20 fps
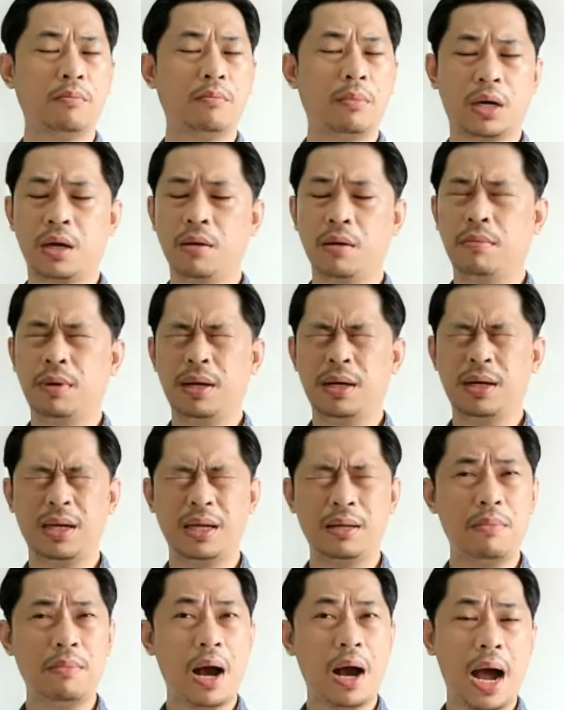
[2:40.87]

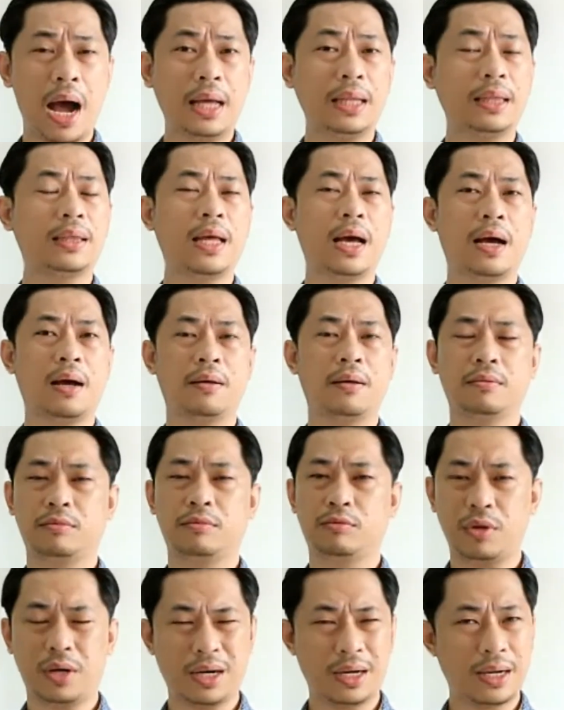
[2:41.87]
bergemelimang harta,
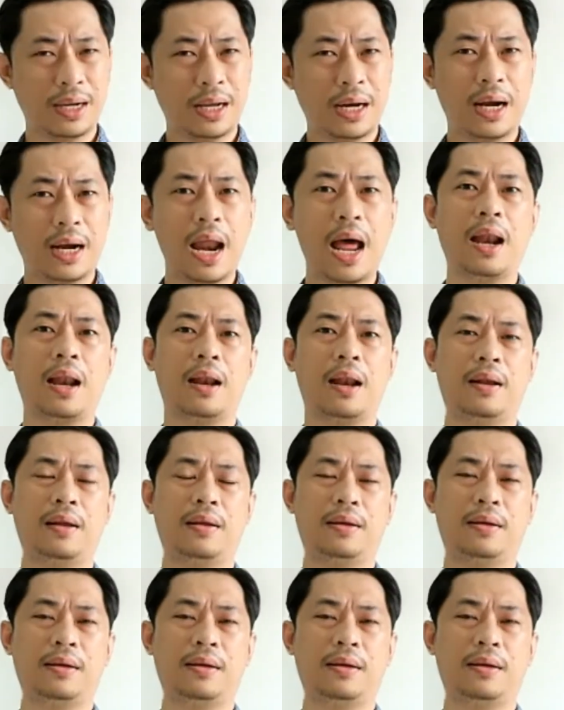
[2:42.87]
terkenal,